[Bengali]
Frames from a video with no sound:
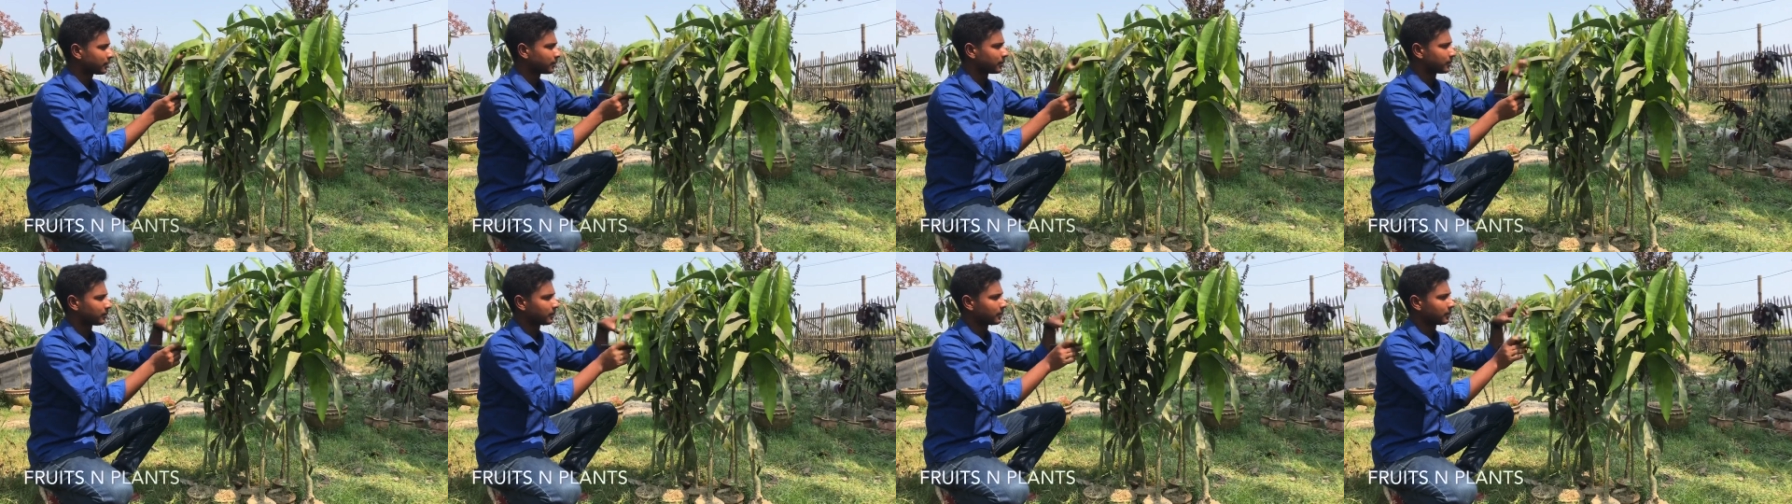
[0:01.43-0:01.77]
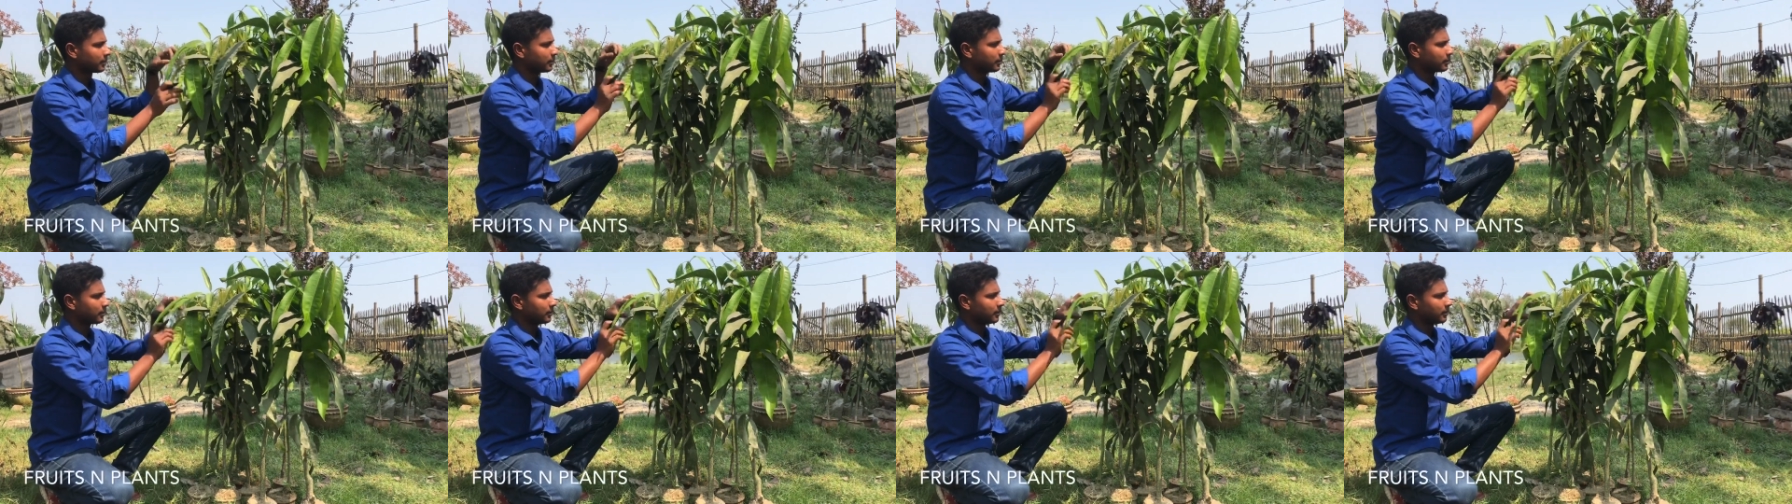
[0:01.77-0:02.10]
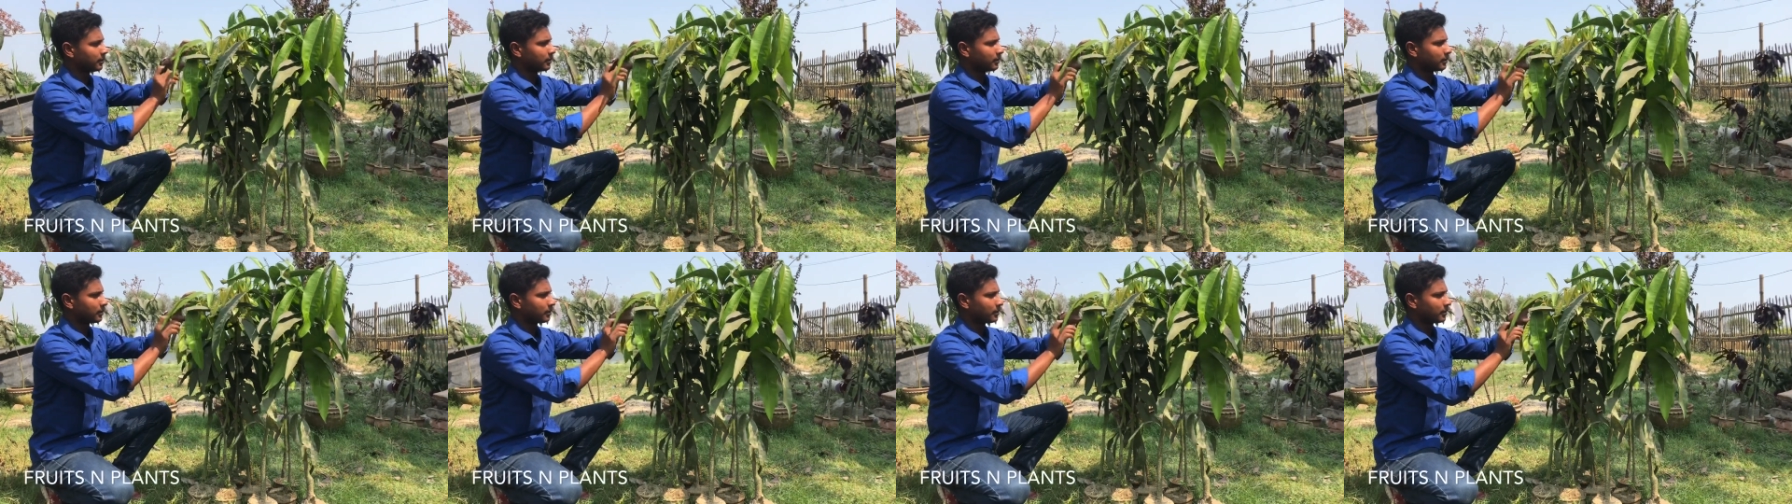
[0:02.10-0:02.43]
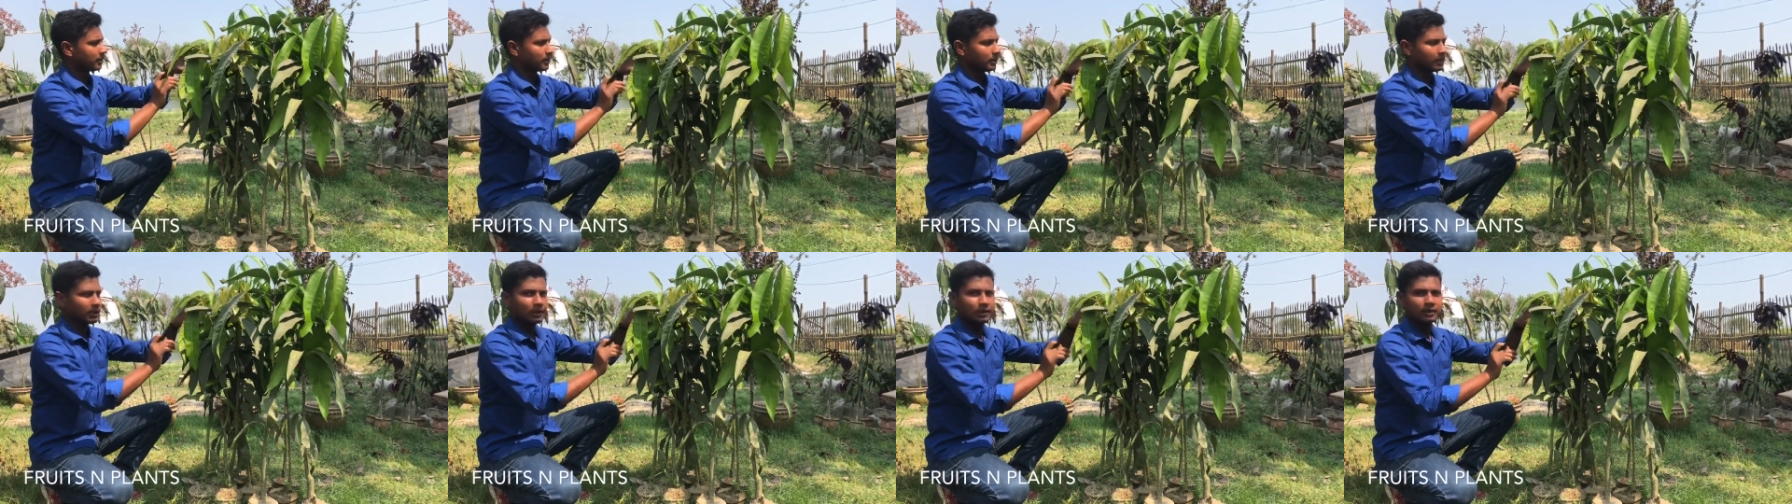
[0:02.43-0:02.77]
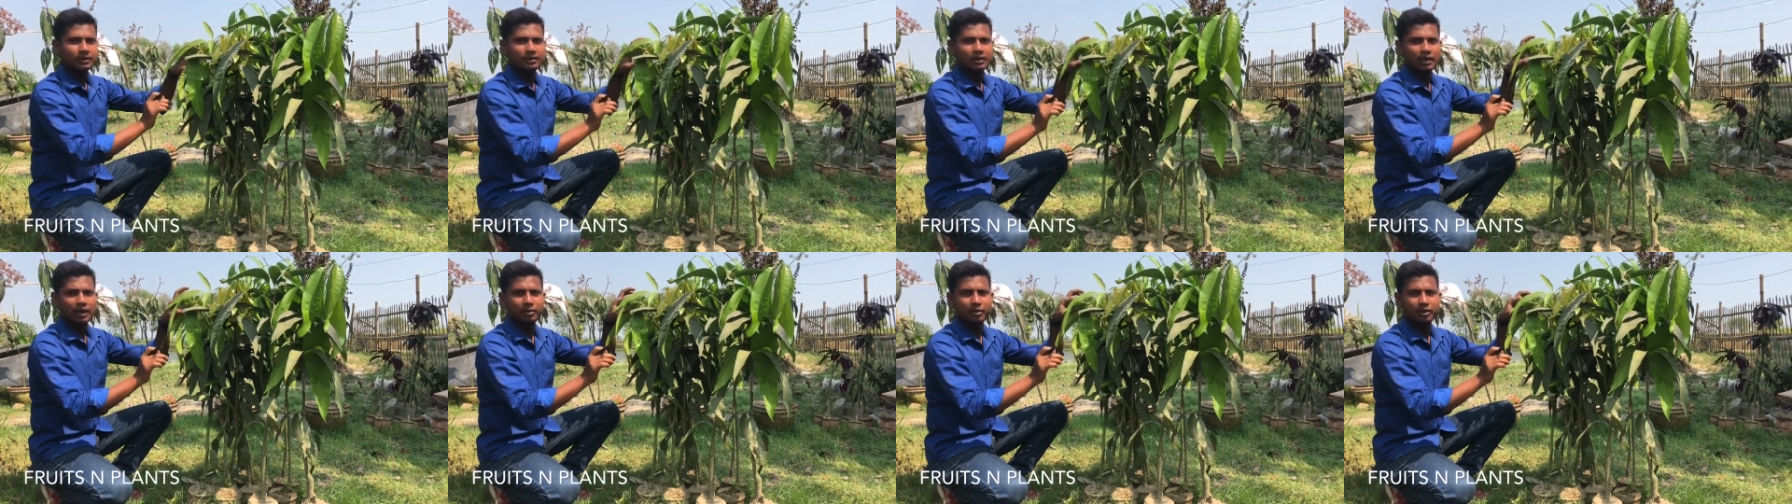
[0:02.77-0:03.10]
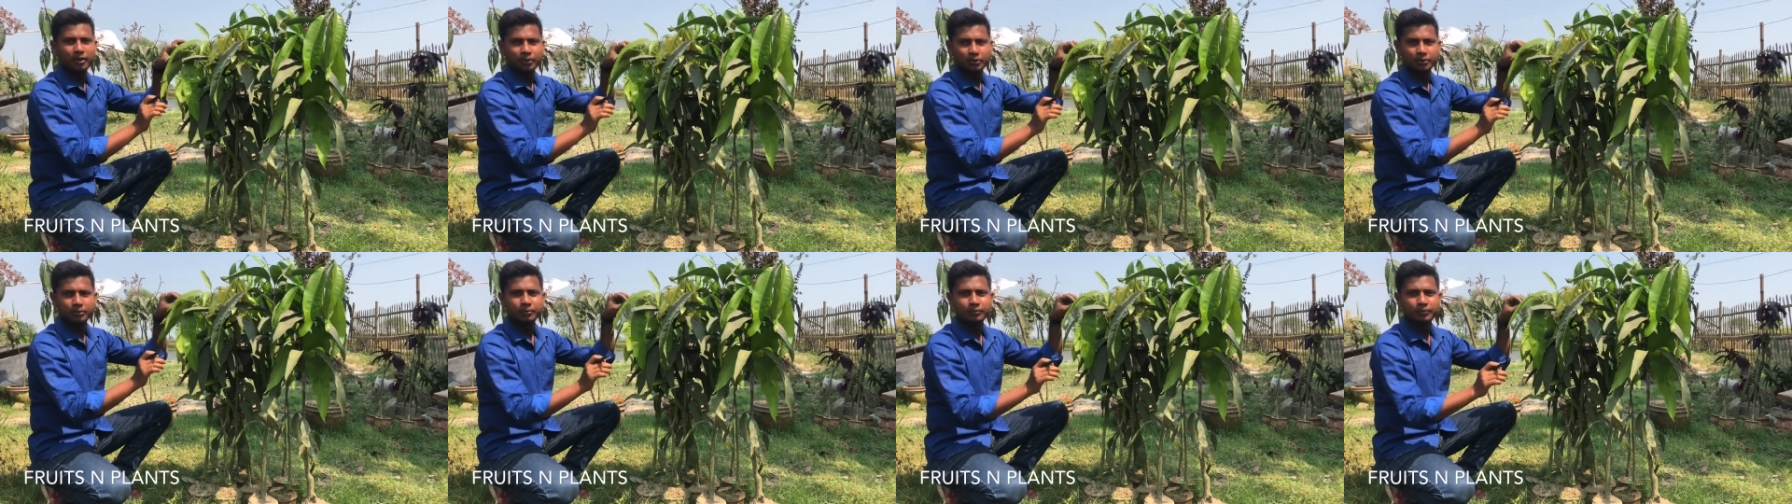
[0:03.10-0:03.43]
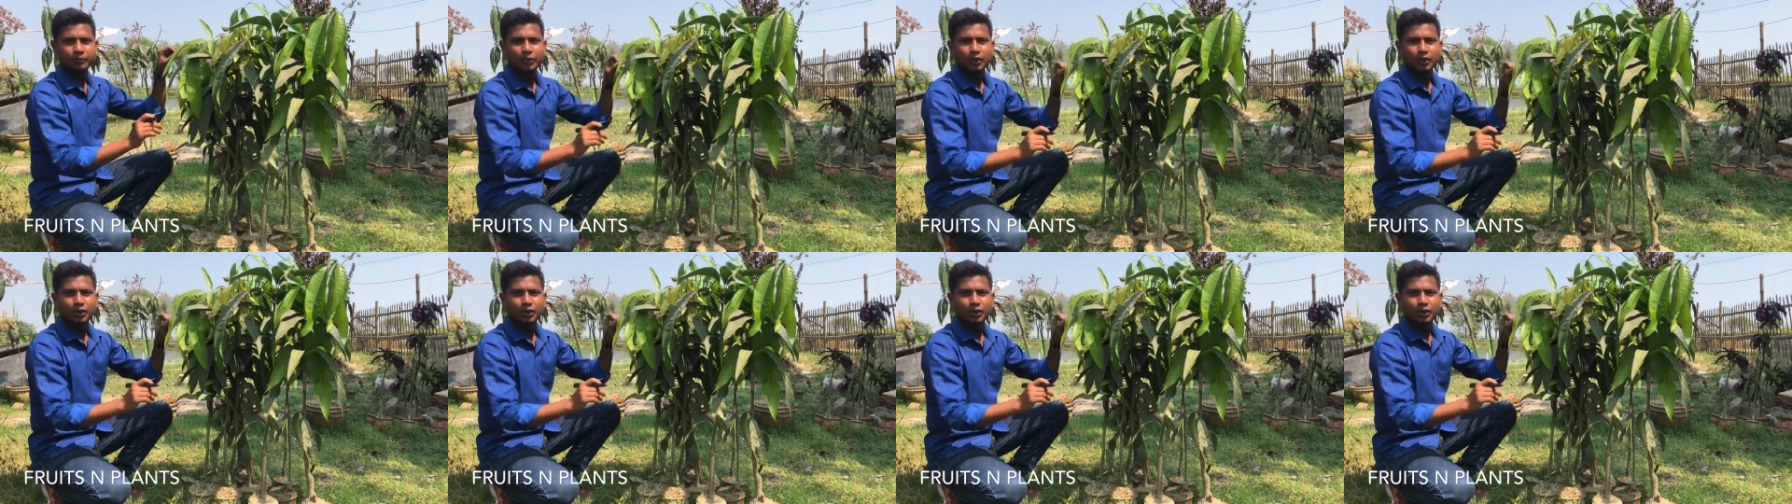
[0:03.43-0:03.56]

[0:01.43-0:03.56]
আসসালামু আলাইকুম